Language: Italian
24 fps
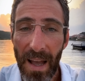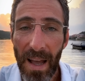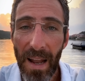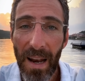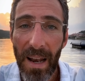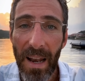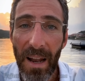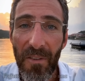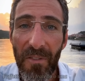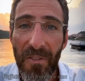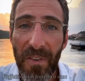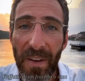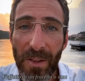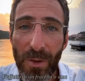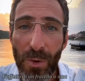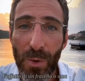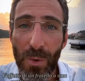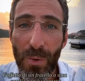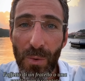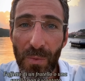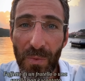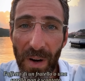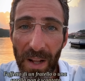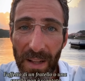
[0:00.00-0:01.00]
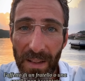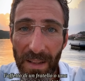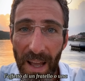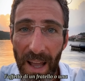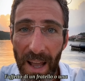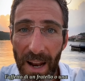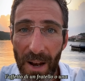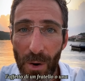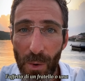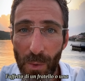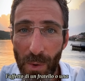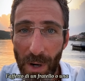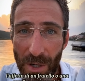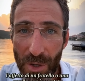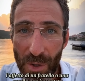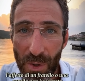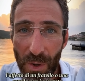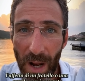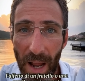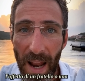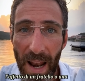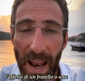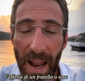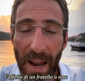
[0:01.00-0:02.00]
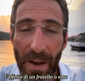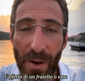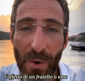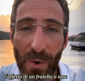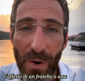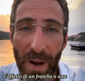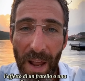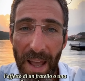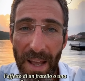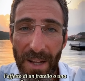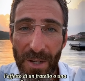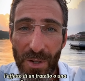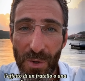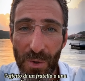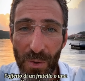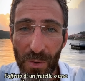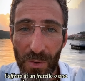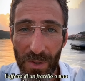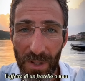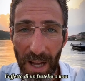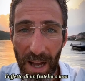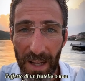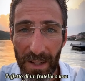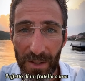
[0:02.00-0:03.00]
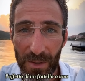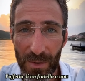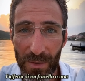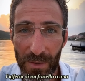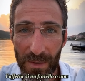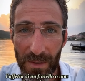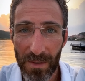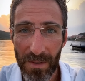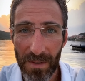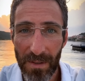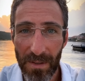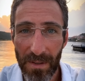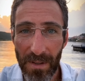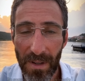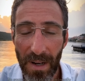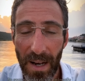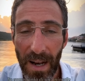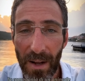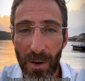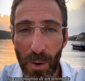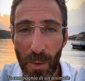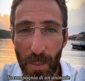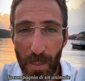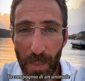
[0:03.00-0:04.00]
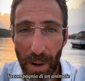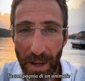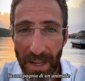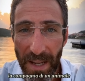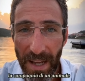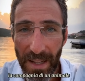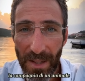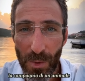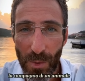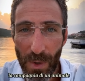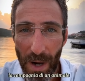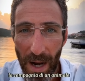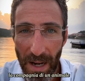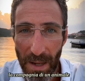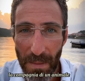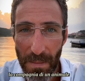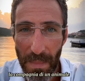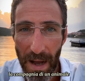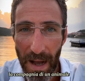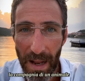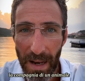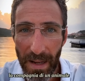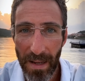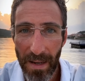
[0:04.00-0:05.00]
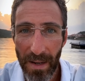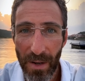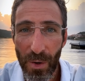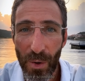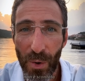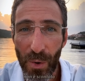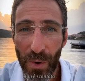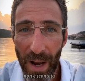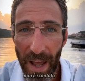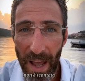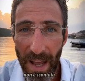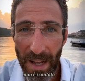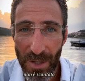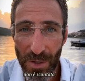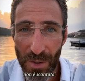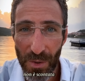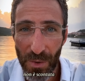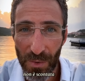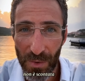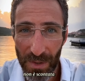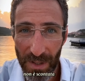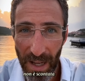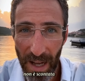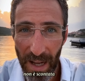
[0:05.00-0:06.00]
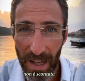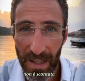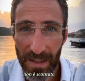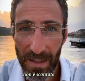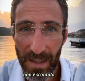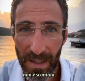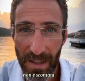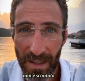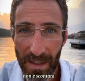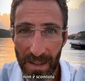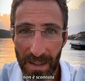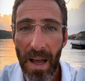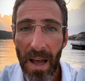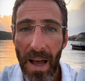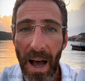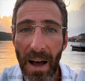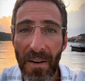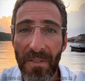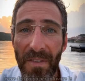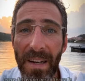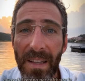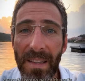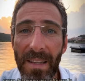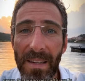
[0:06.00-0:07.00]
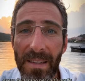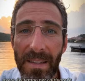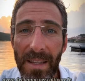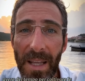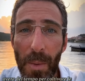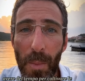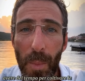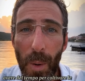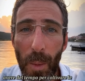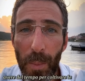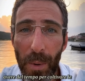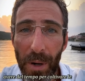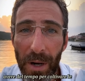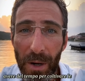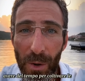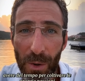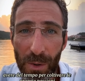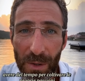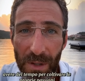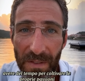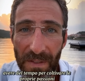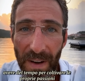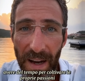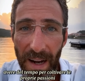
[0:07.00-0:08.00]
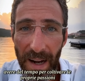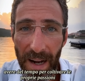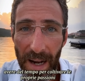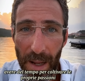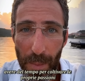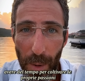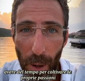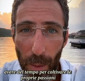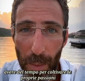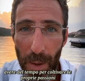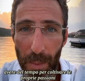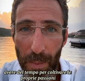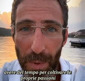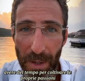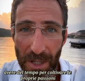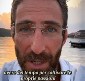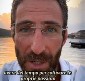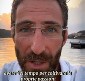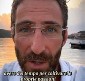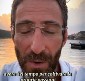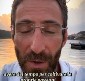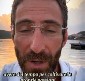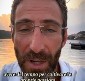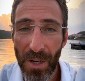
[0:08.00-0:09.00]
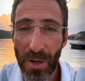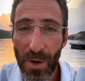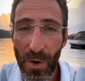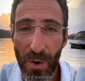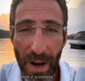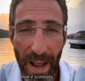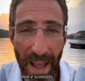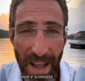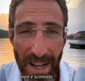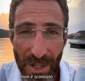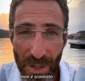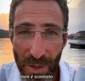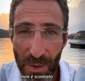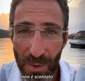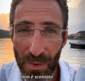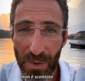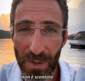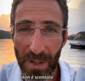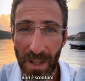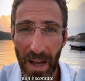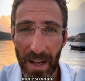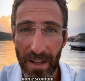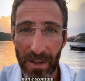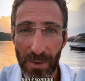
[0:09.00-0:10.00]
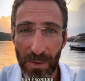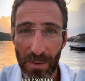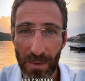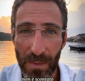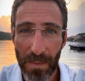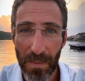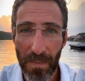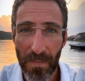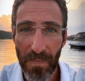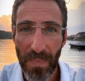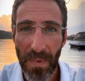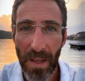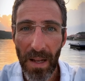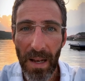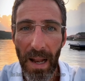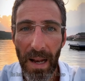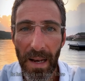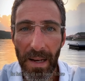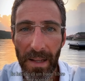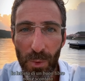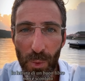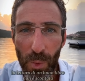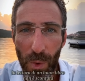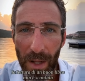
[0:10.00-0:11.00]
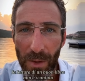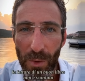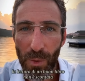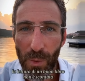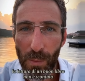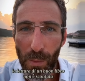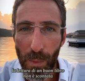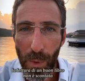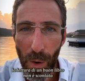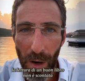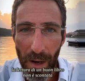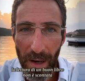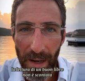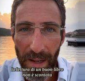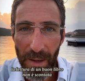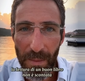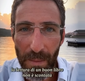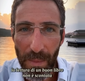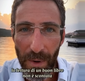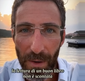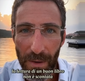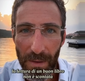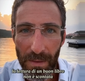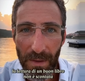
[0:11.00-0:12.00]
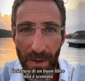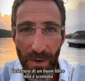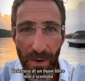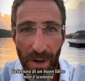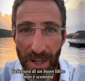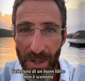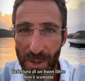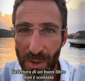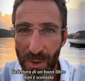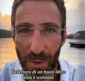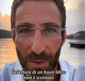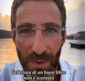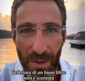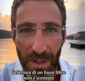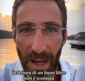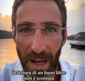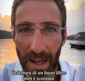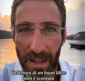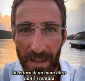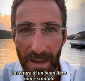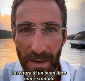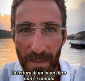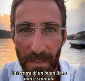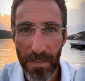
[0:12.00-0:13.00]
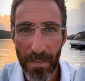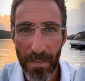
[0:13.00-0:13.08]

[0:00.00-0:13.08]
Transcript: L'affetto di un fratello o una sorella non è scontato. La compagnia di un animale non è scontata avere del tempo per coltivare le proprie passioni non è scontato. La lettura di un buon libro non è scontata.